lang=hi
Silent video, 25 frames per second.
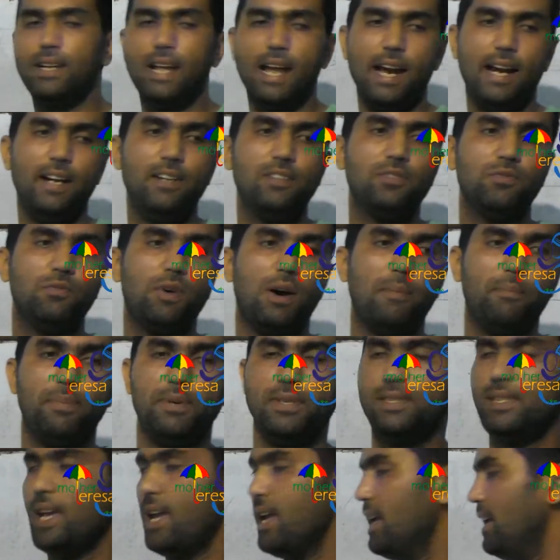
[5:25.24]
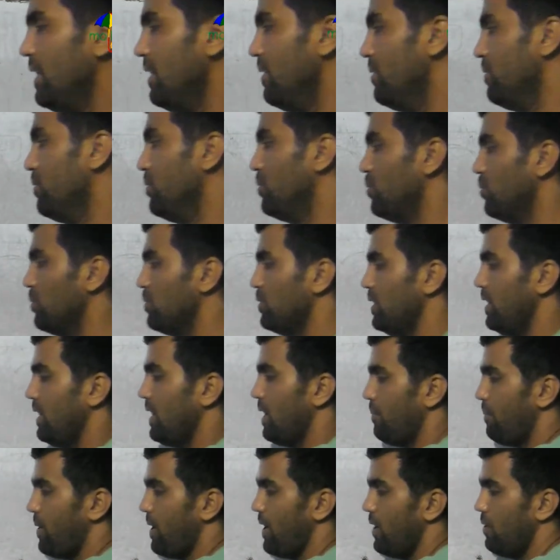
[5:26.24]
टाइड्स वापस जाएंगी तो सी
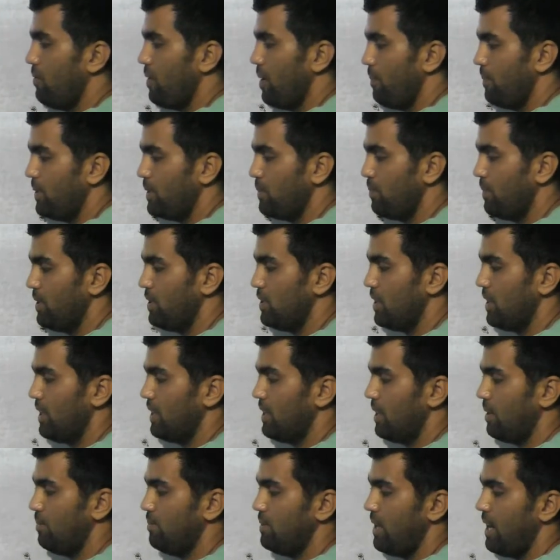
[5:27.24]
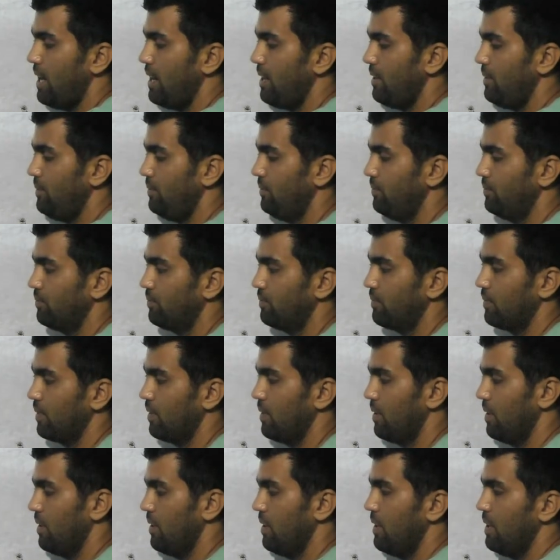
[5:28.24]
का पानी वापस पीछे की तरफ जाएगा
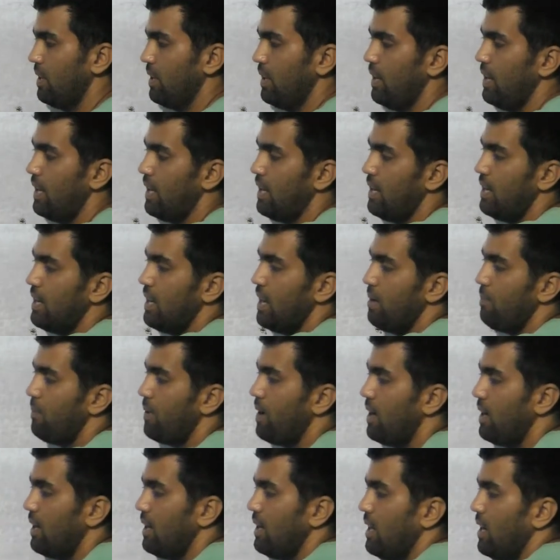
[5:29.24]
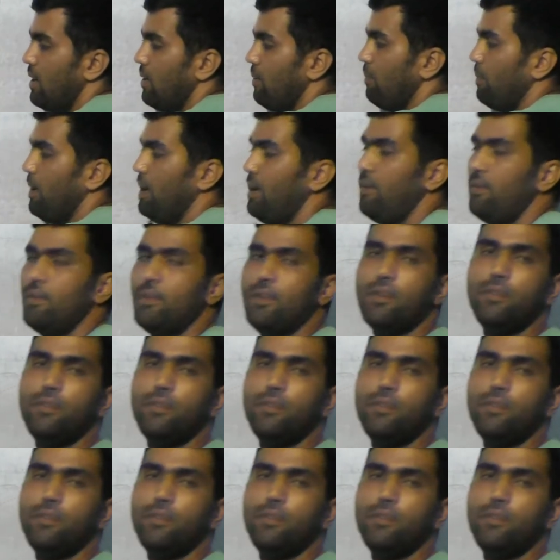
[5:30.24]
लेकिन ये पानी यहीं पे